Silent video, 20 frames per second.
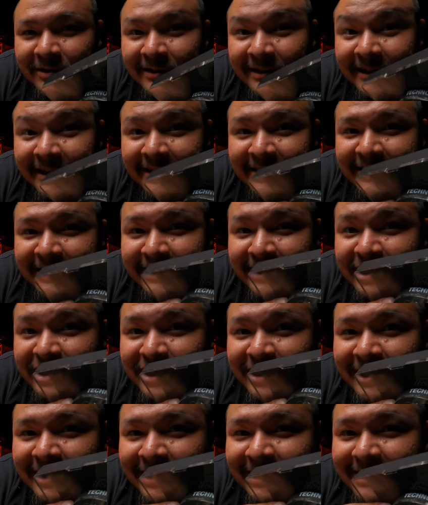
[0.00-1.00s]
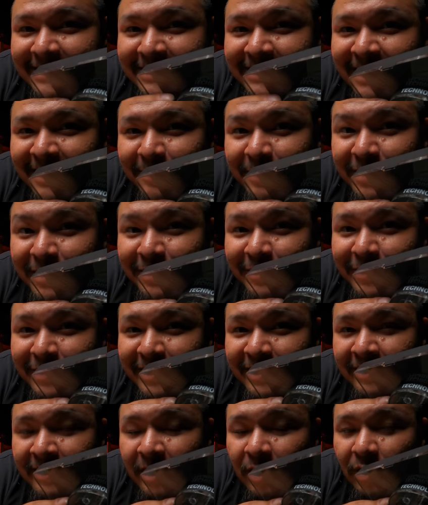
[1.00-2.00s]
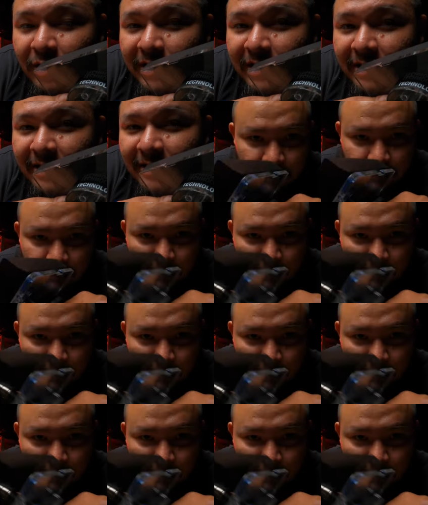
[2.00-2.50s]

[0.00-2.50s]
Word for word: резиночка с надписью «Технология».